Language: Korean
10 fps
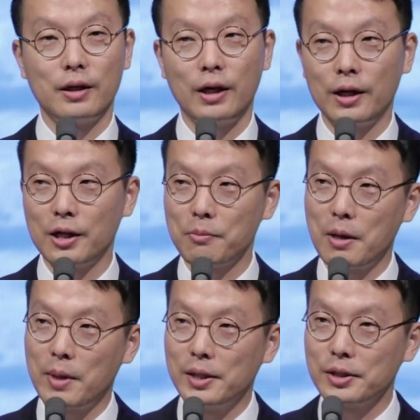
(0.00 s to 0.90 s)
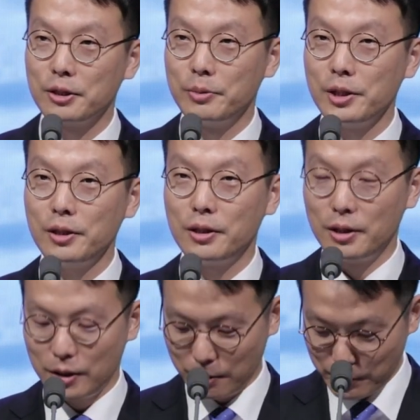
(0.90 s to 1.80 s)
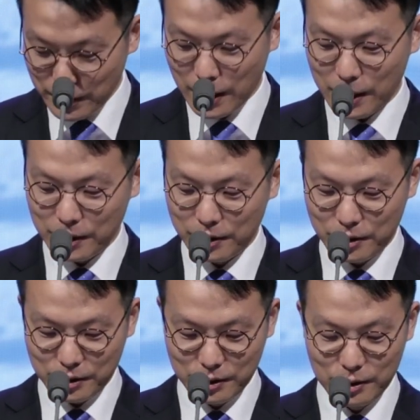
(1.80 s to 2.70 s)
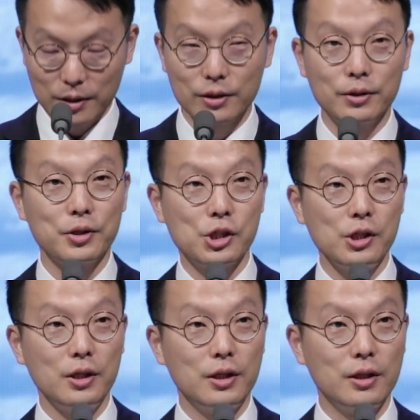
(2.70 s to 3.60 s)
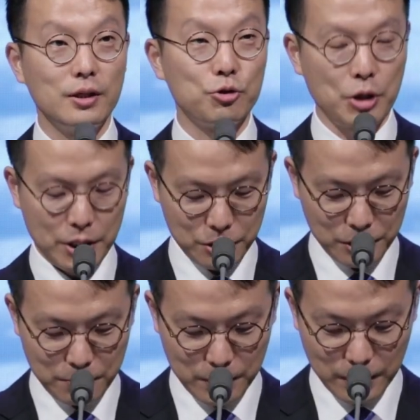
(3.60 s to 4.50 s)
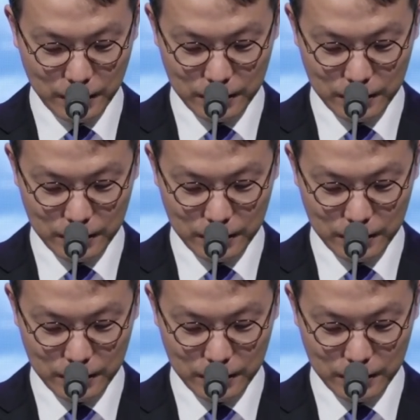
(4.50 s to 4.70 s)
하나님의 말씀을 빗나가는 것. 그것이 죄의 정의입니다.